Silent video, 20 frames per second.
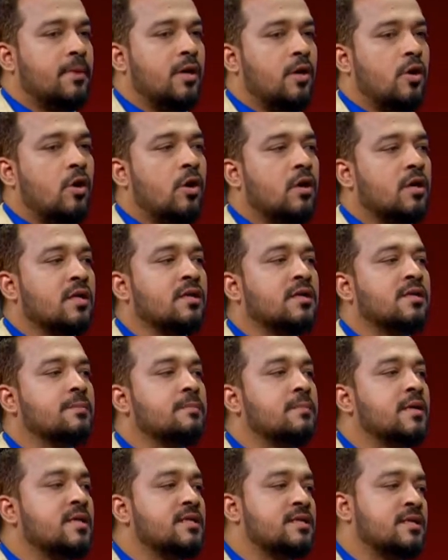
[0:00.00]
বা
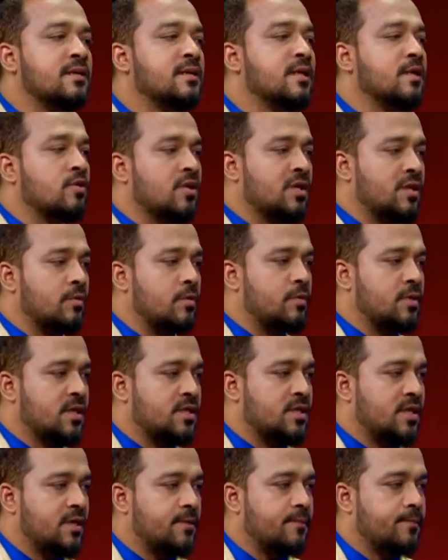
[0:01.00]
অল্টারনেটিভ মেডিসিন নিয়ে কথা বলবো
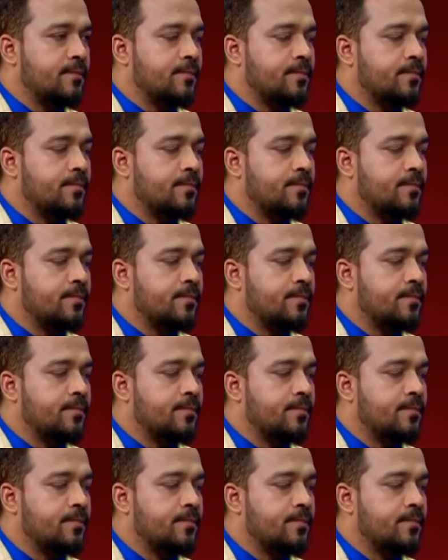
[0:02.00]
আচ্ছা ভাই